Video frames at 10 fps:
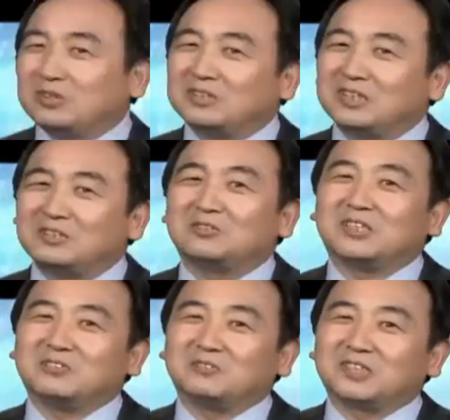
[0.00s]
能接受
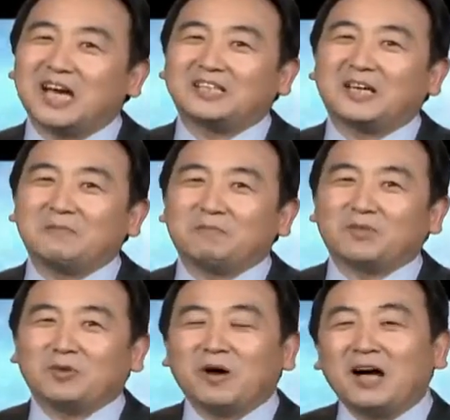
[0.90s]
这种概念，
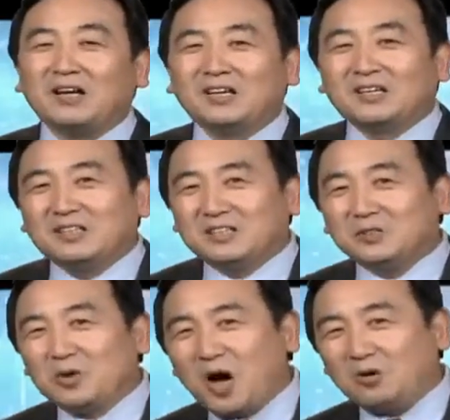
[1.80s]
对吧？人
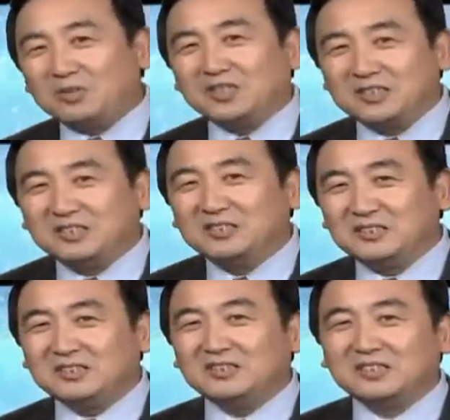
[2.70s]
有好的
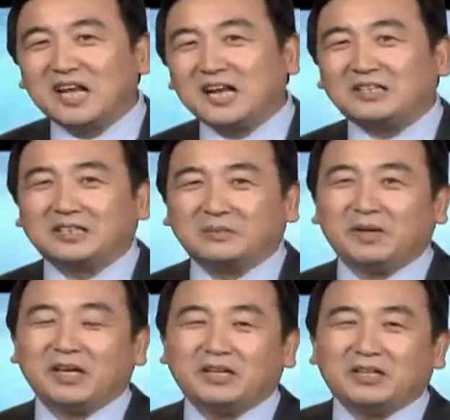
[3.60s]
心，善良的一
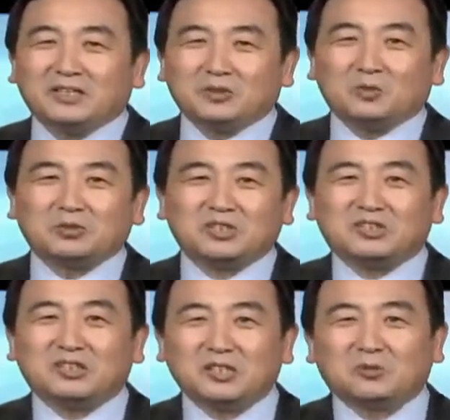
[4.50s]
面。同
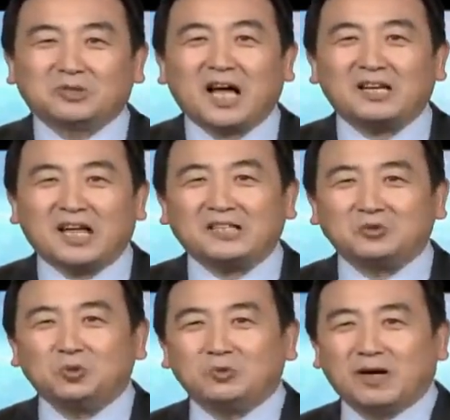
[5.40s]
时，人有贪婪
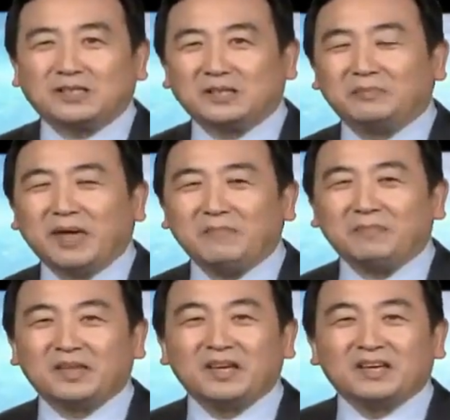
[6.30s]
欲望的一面。
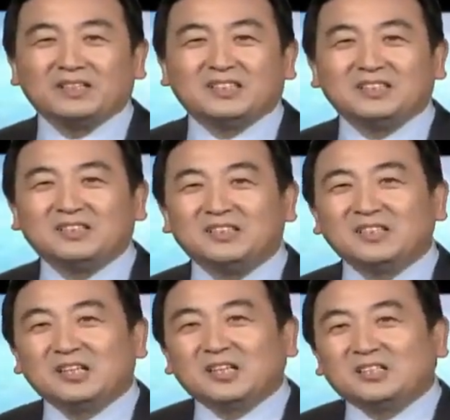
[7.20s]
其
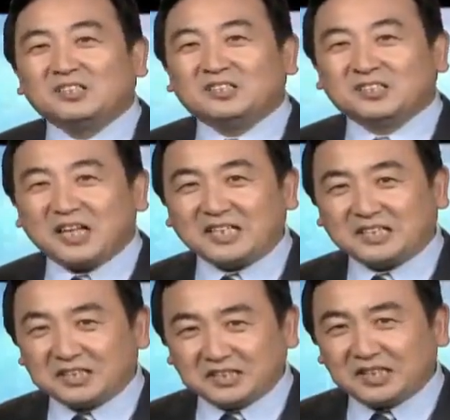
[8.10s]
实，在
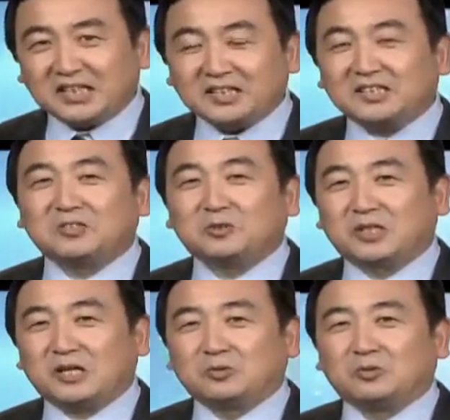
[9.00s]
今天的社会
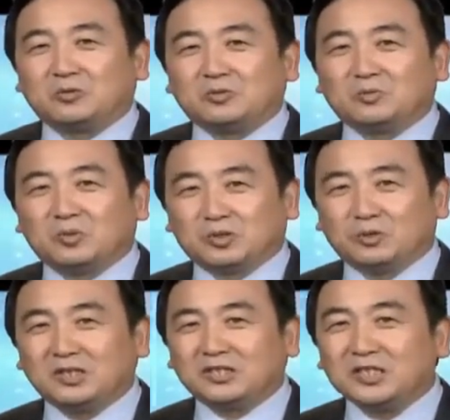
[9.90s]
当中，我
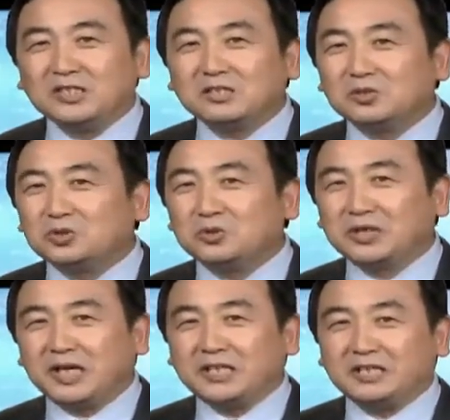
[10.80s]
觉得真正
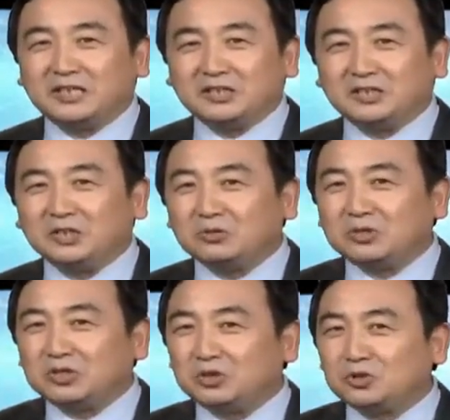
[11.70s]
顺天意的，就
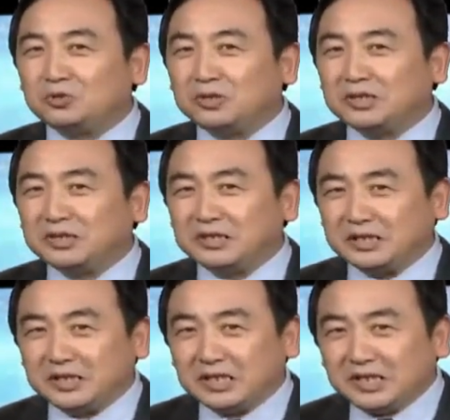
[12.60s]
是顺应
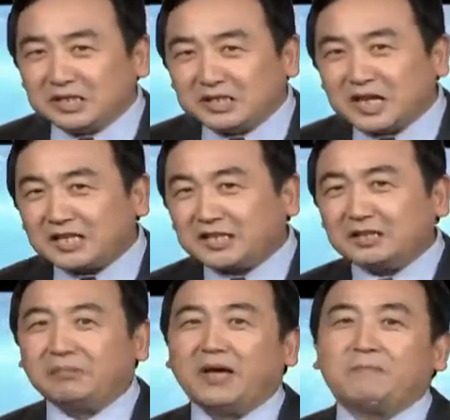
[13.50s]
你善的
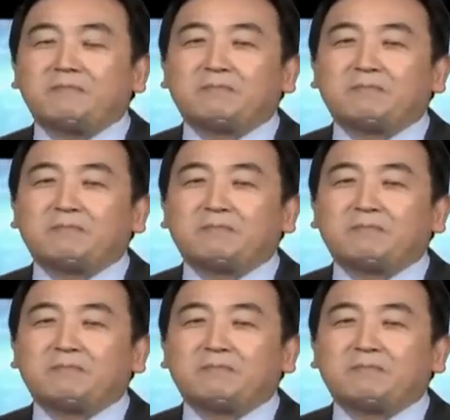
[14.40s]
一面、